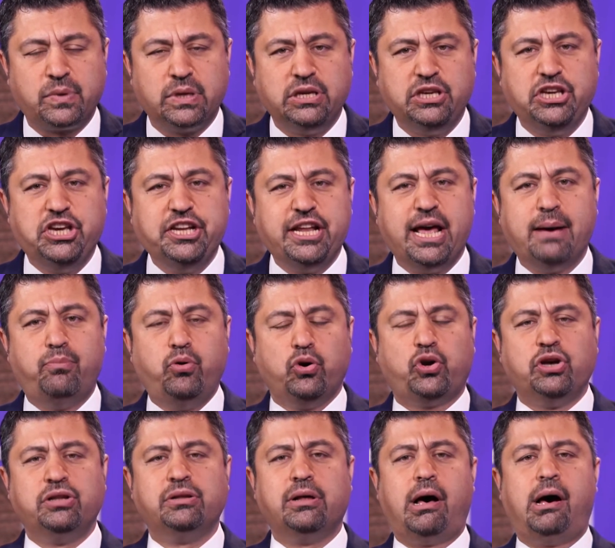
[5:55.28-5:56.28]
yine
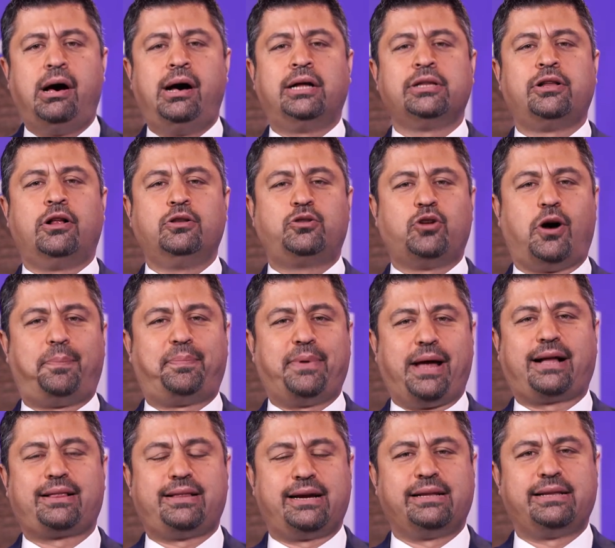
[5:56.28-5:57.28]
bugün Anadolu
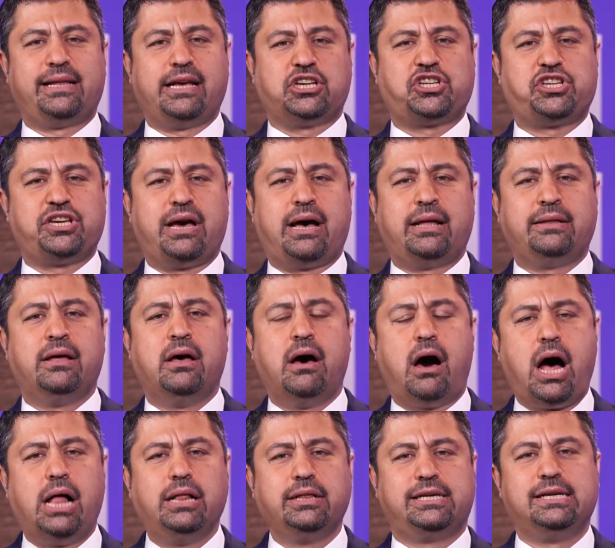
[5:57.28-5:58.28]
topraklarında yaşayan
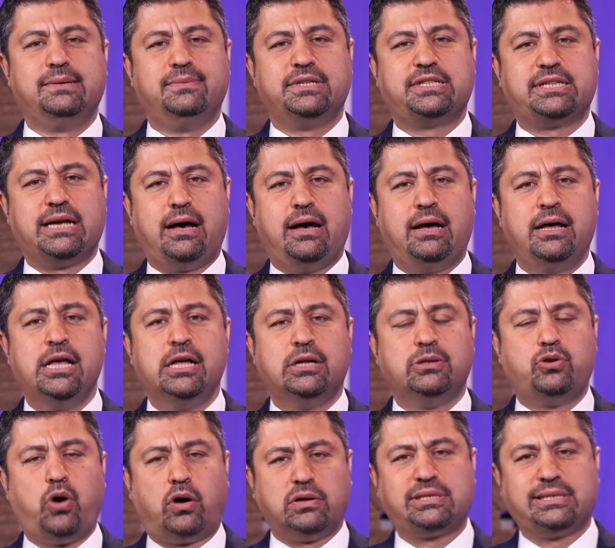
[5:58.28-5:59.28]
halkımıza,
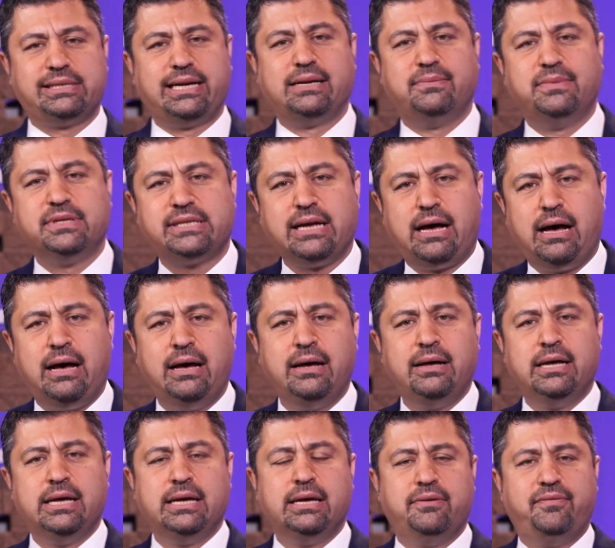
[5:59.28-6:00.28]
dostlarımıza
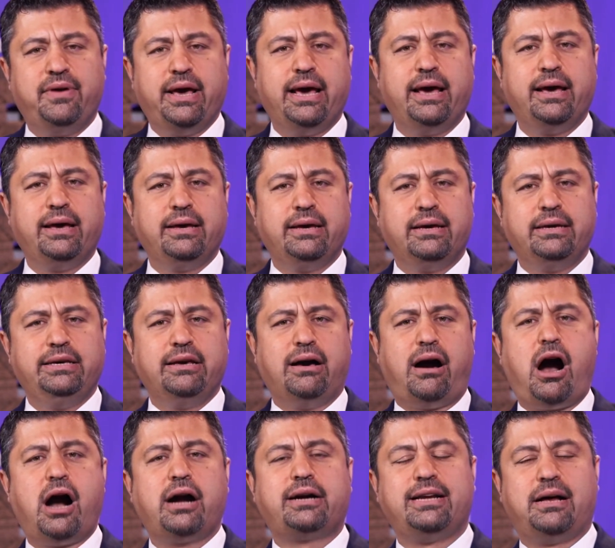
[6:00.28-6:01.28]
ve
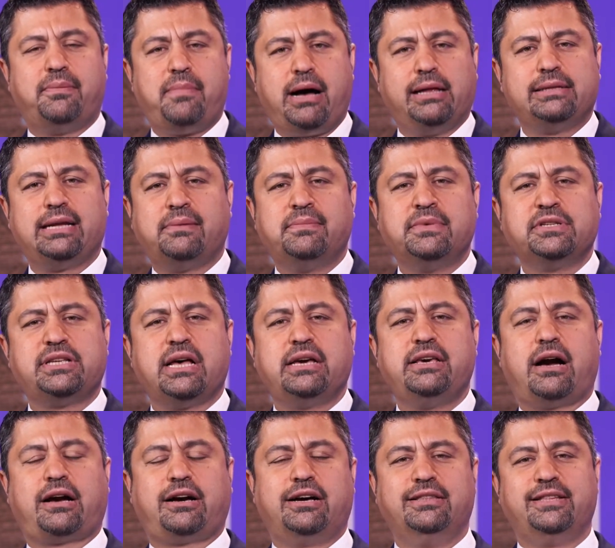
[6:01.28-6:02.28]
akrabalarımıza,
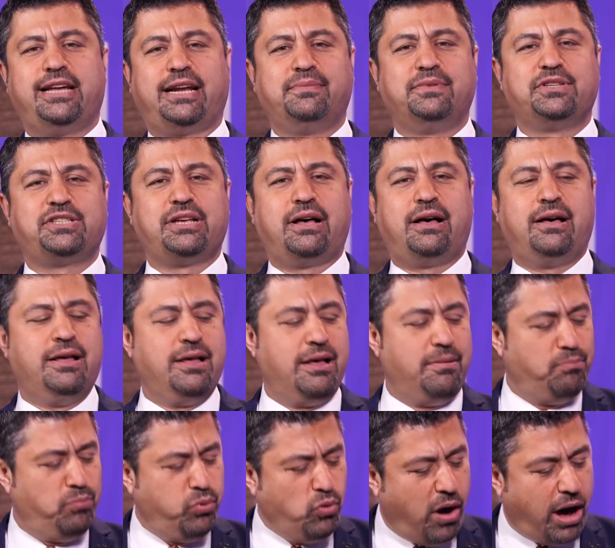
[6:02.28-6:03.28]
yakınlarımıza,
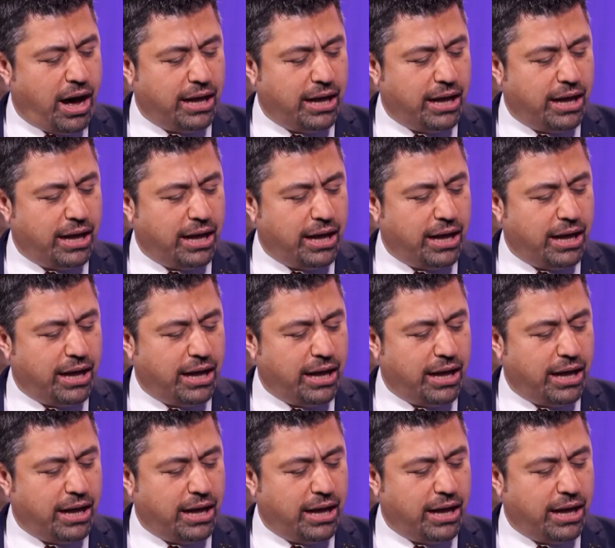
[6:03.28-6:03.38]
bu